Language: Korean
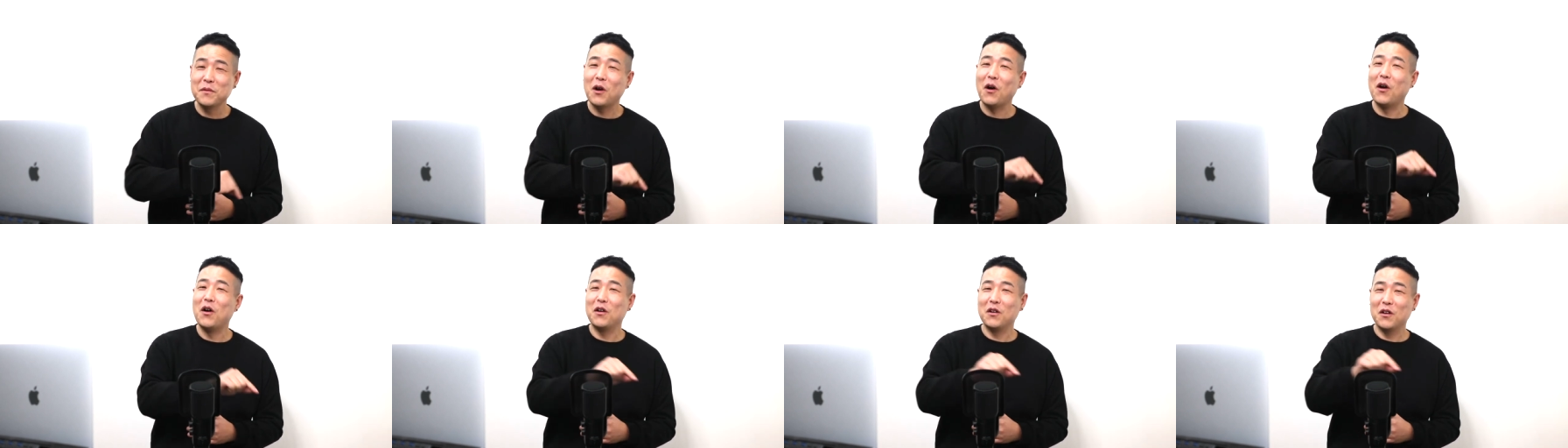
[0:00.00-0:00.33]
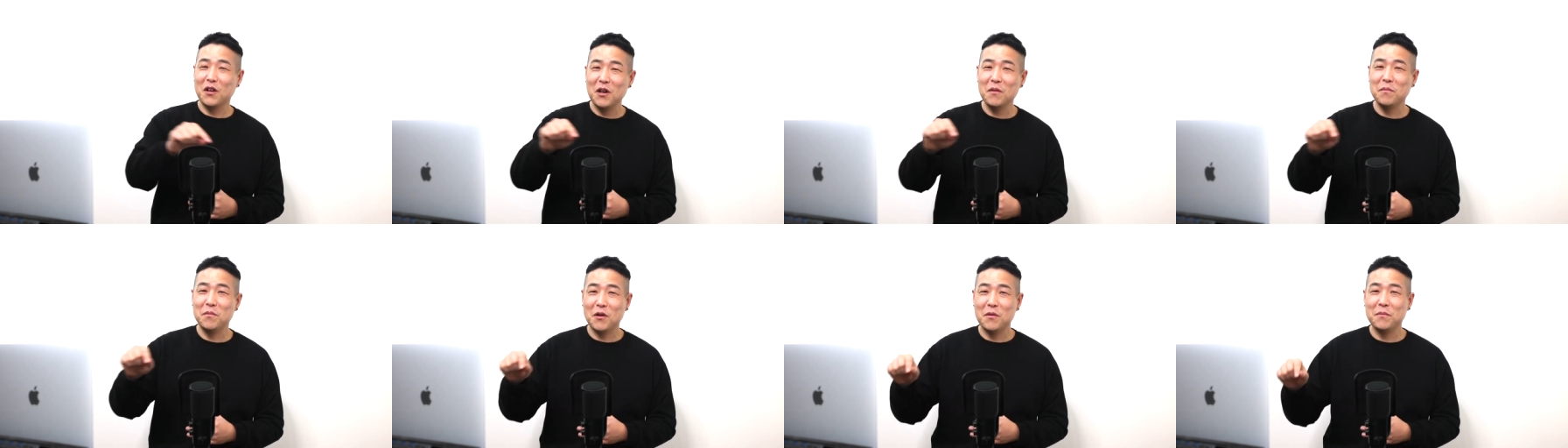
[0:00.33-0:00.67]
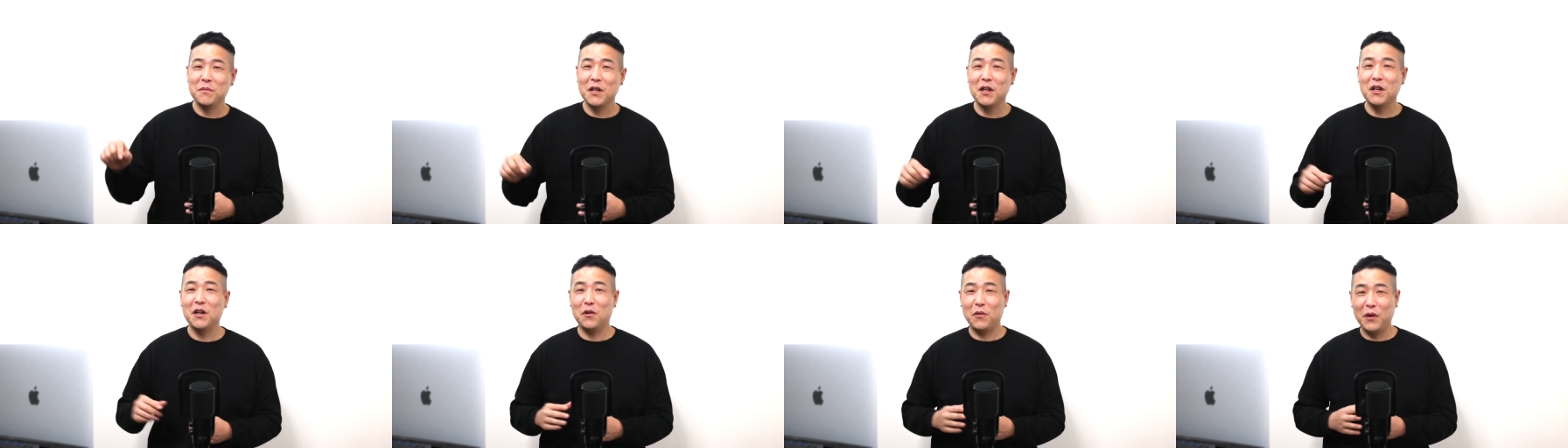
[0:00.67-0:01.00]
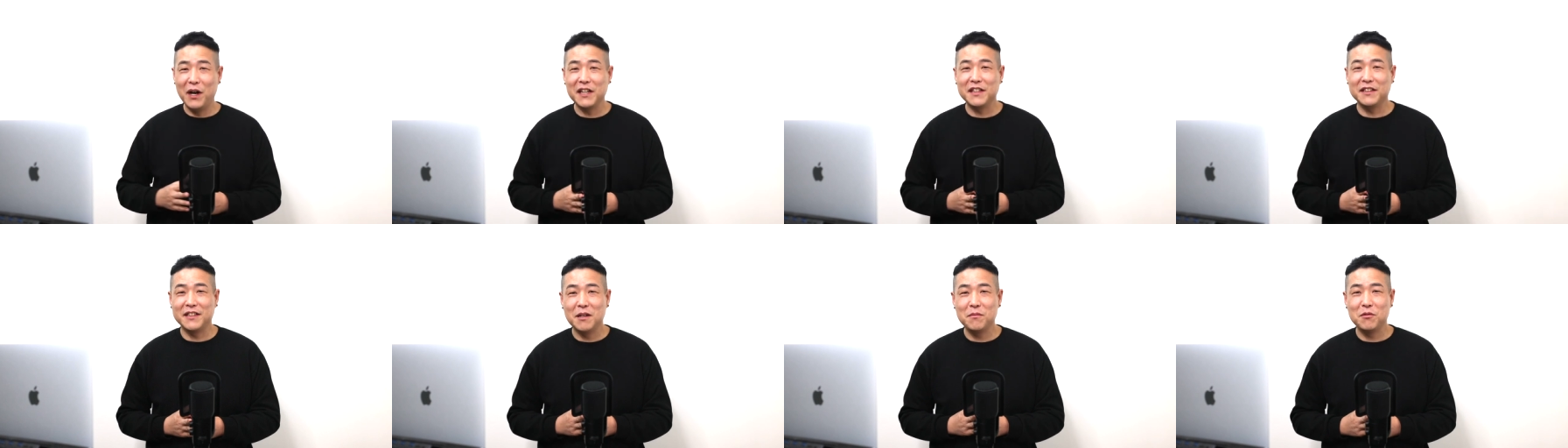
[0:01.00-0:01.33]
걸어보며
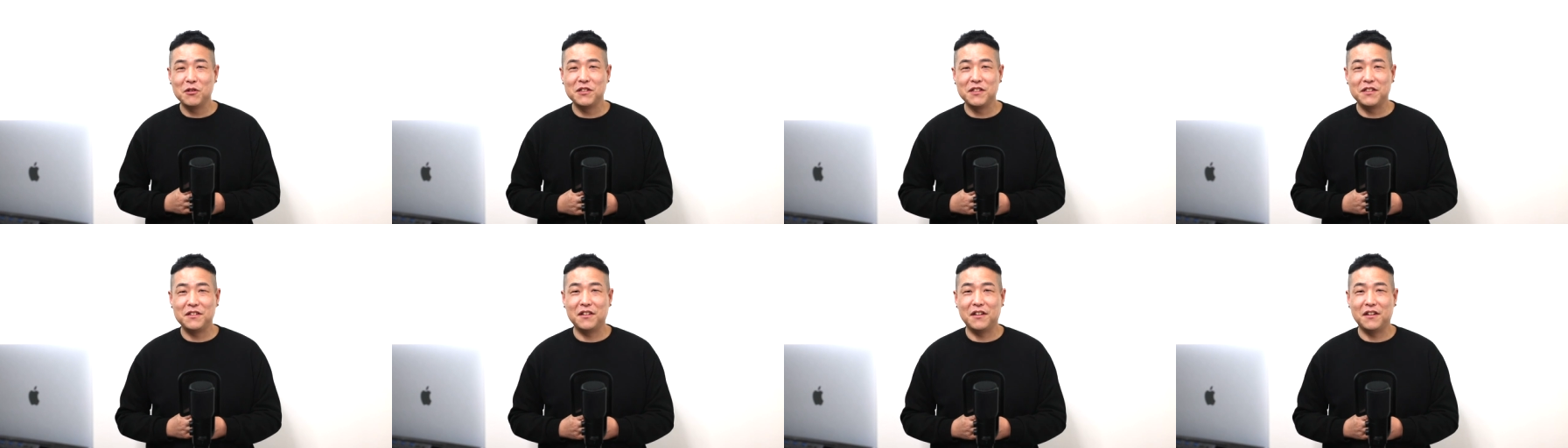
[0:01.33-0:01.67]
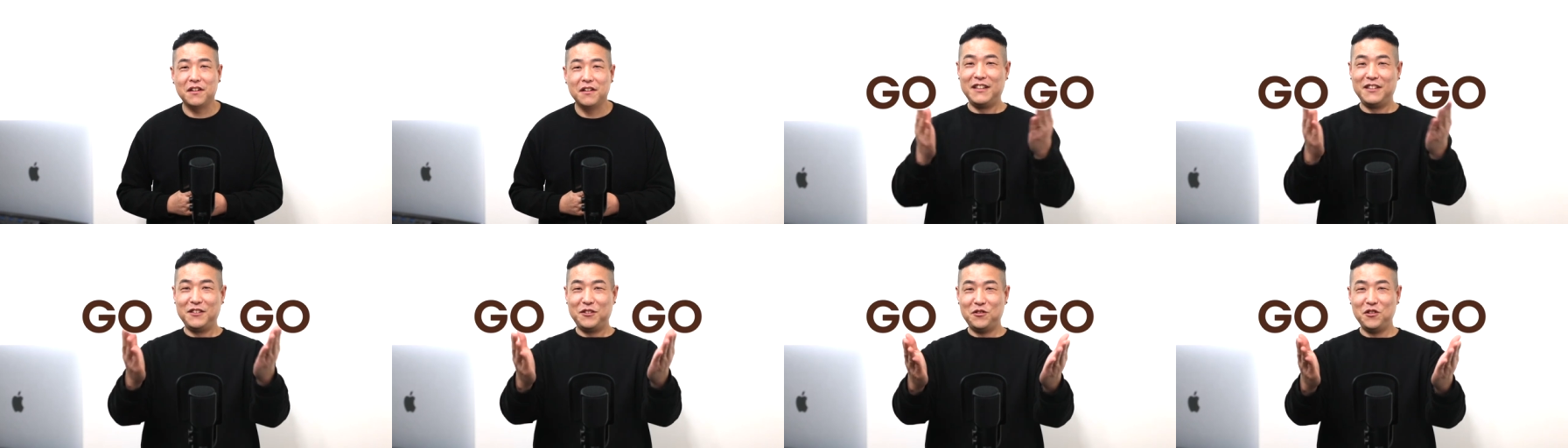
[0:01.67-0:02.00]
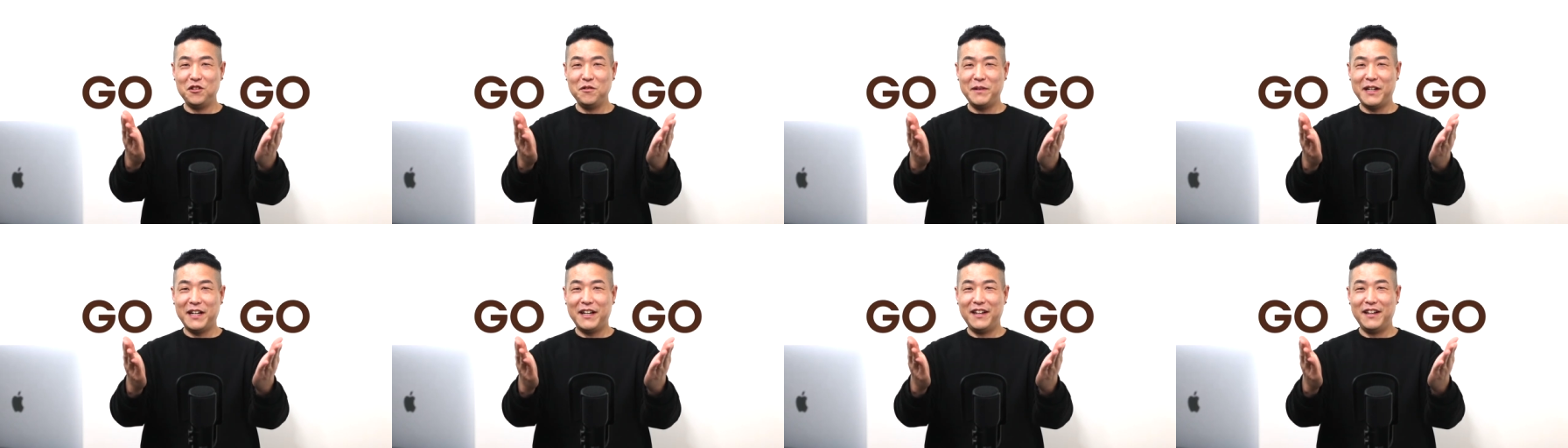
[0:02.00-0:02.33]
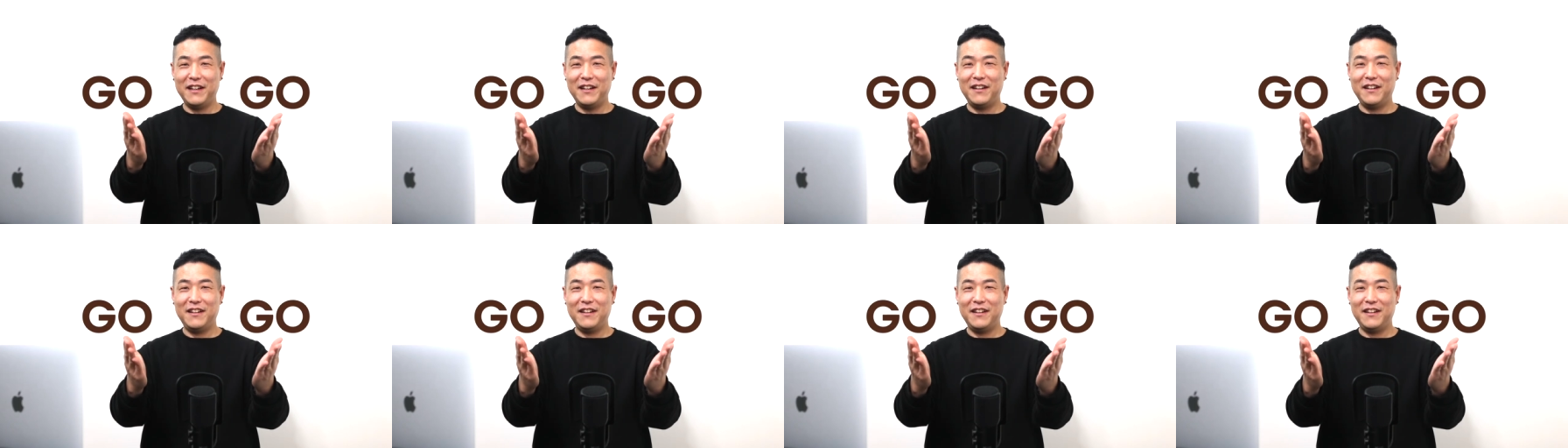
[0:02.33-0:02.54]
확인해 보시죠. 출발!